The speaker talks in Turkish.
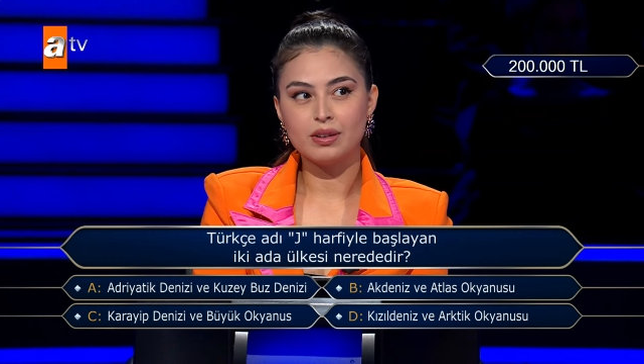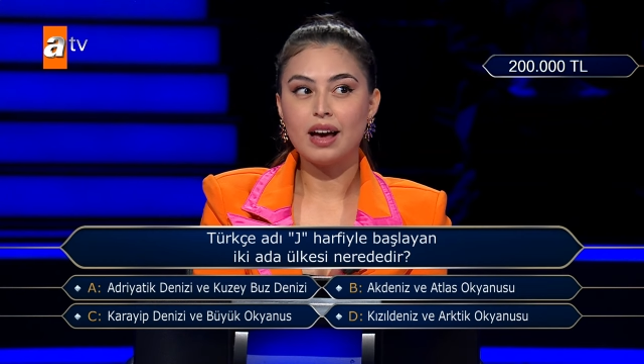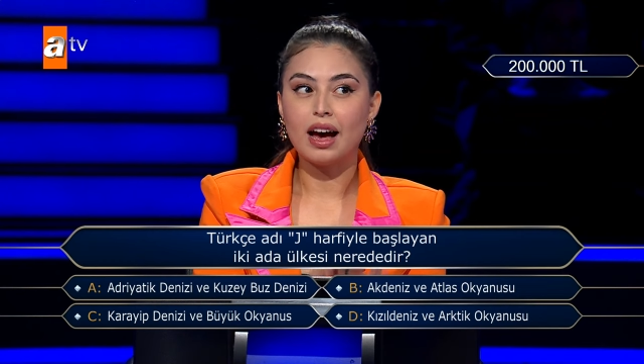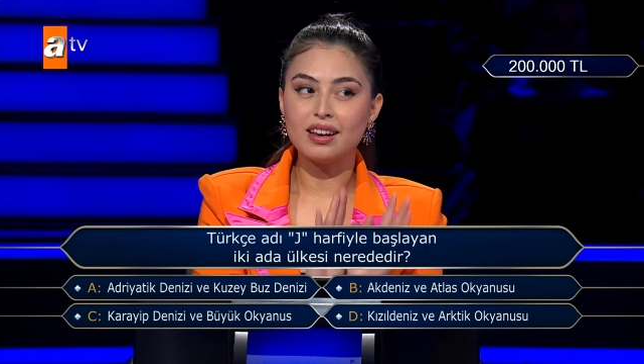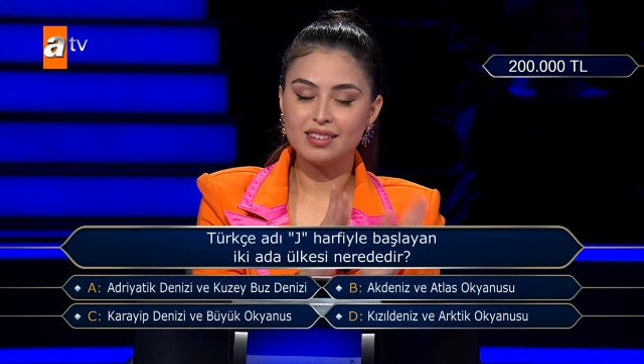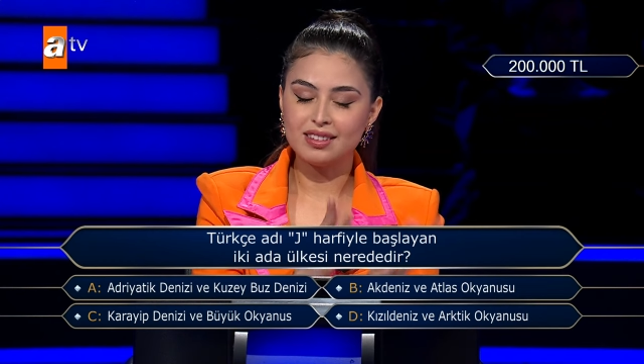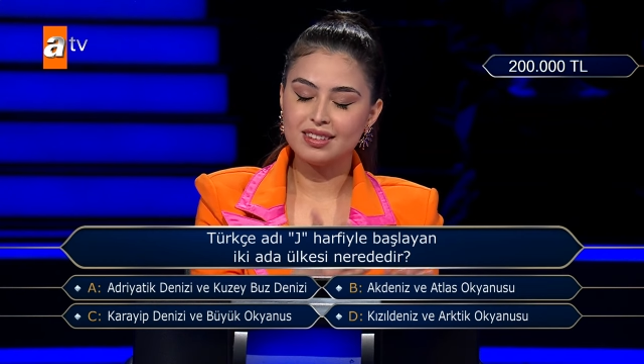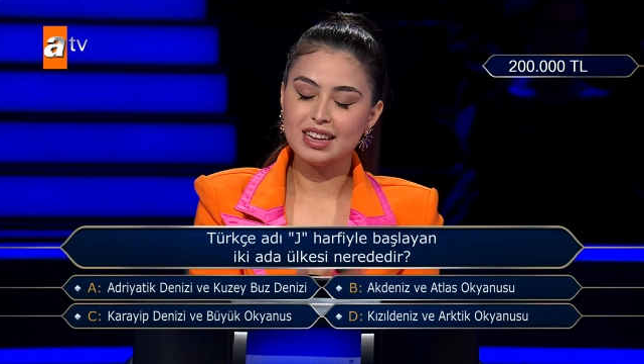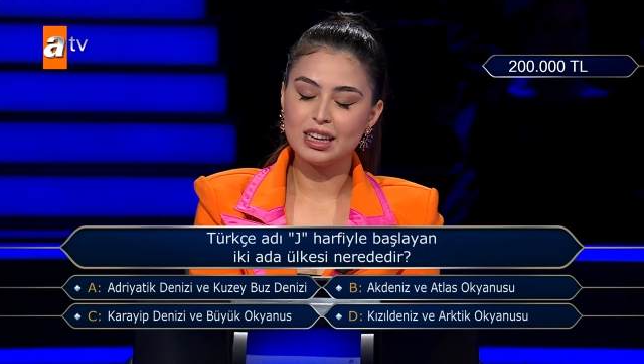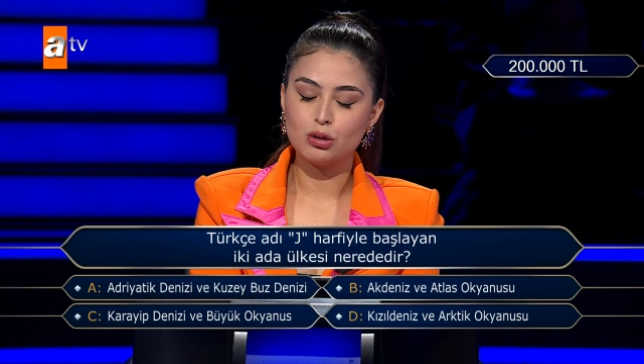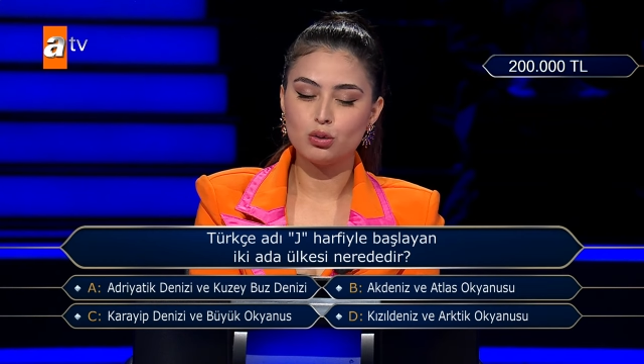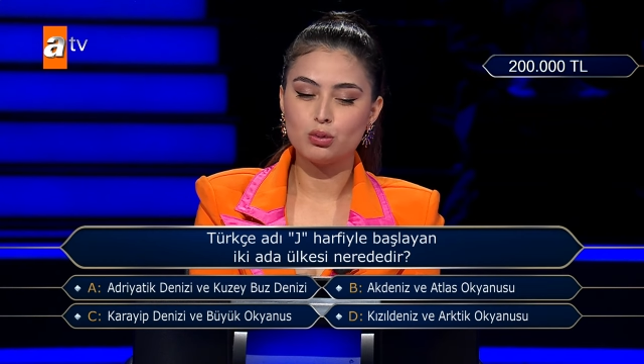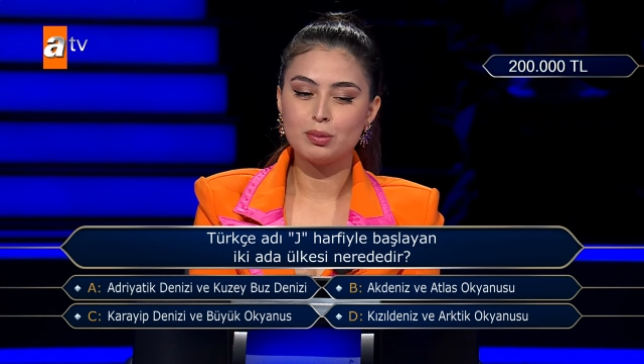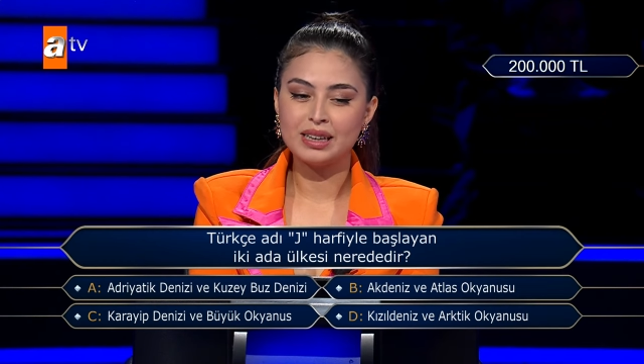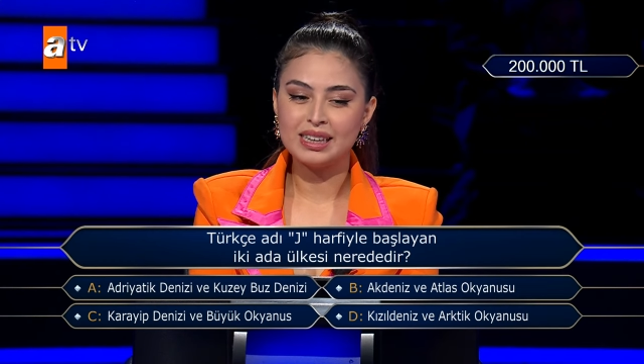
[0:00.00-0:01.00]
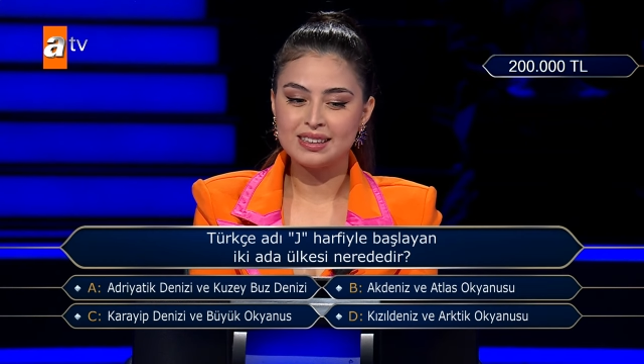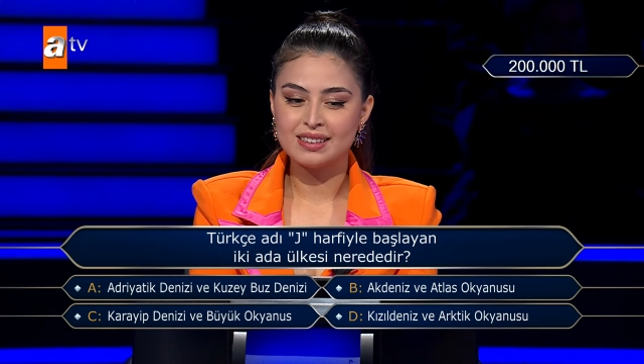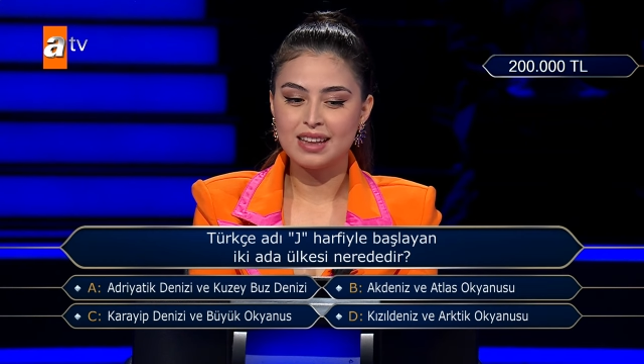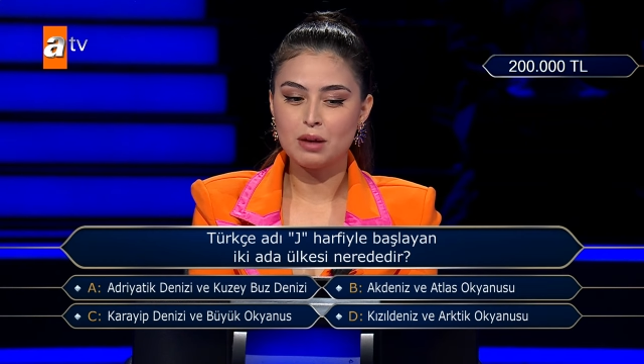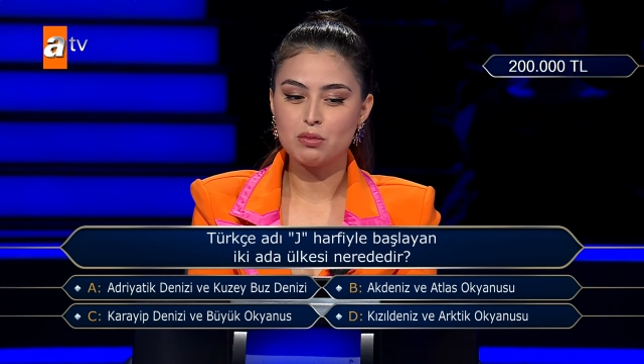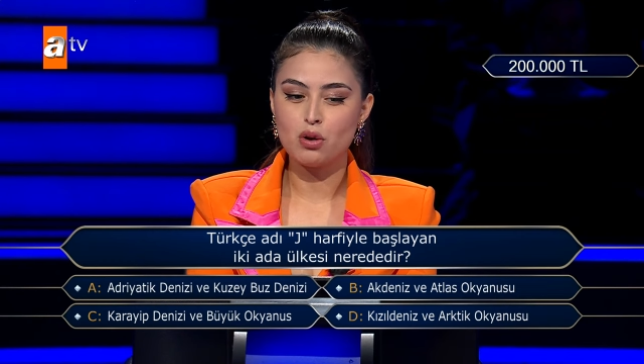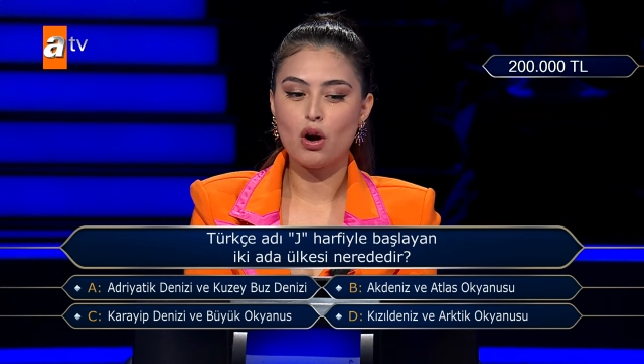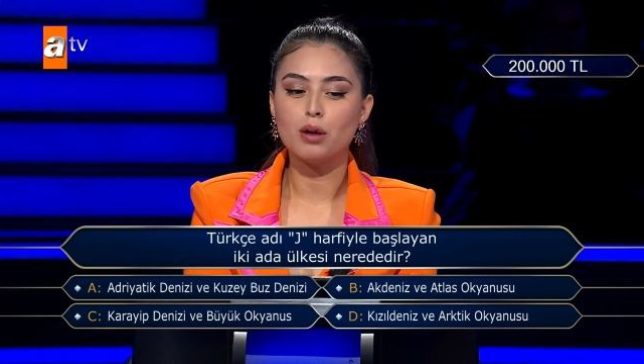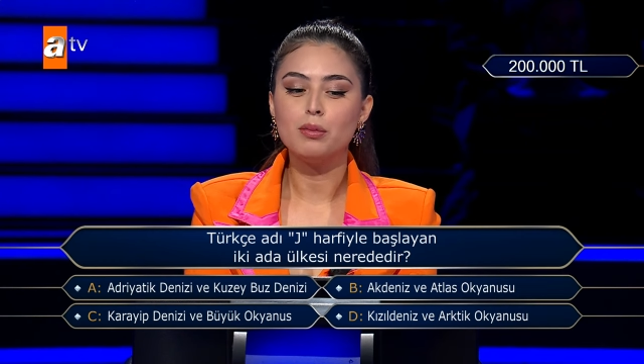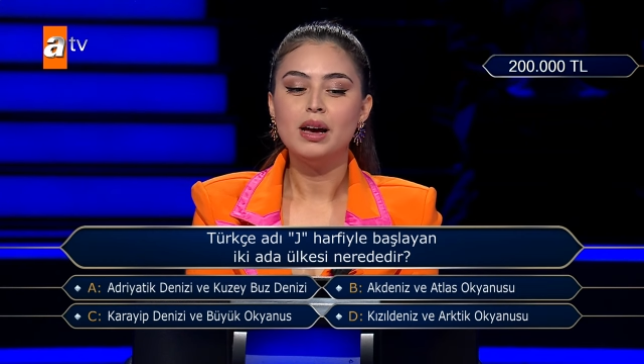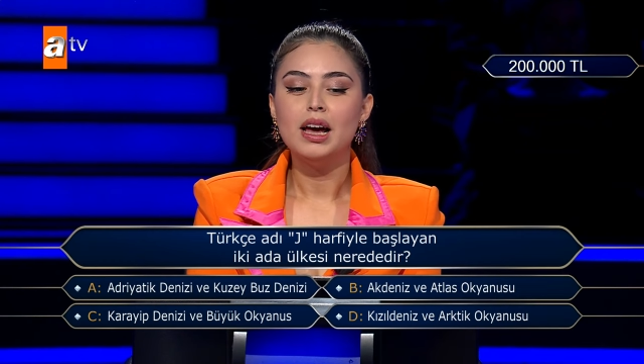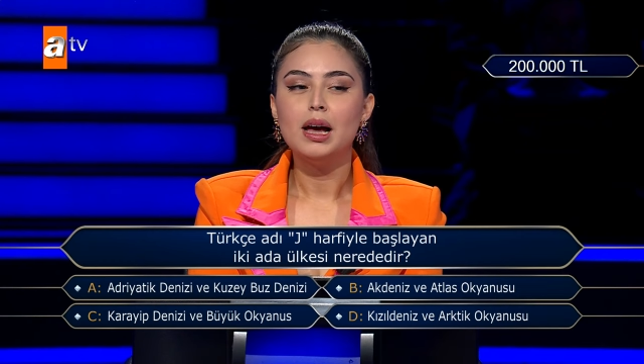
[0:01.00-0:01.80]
Ay de tutmak istemiyorum.